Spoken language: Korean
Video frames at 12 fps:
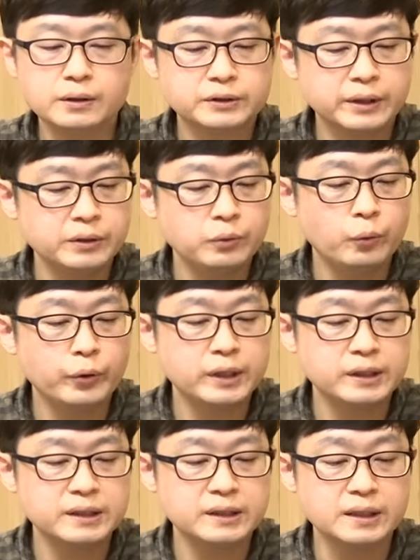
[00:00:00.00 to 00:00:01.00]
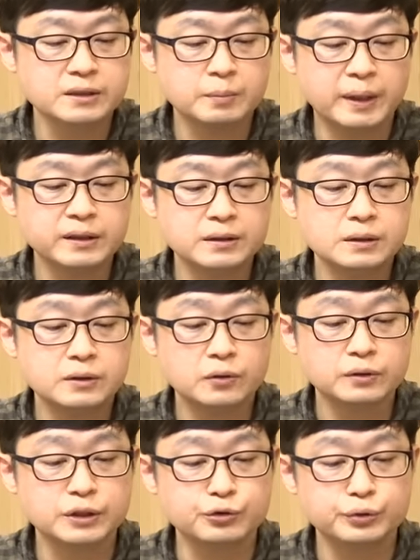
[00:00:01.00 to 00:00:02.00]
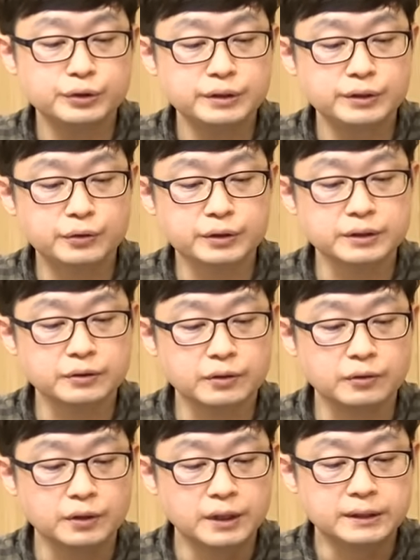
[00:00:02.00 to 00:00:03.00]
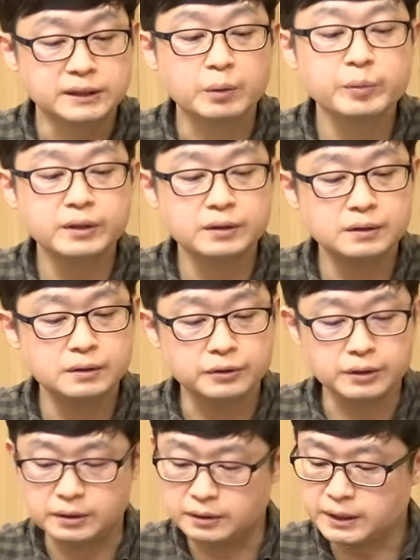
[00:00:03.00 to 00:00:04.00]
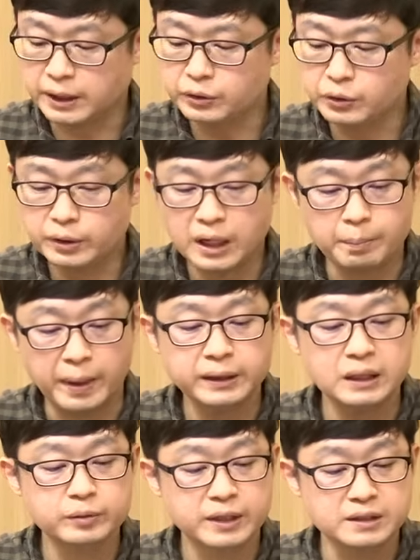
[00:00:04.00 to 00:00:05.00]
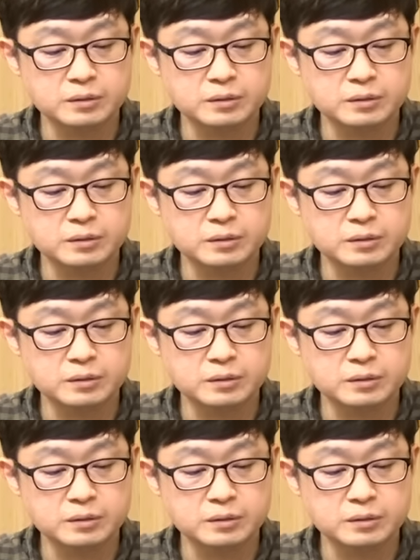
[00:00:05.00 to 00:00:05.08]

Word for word: 제이오엘이디에서 만들던 기술을 여기서 장비를 이렇게 작년에 반입을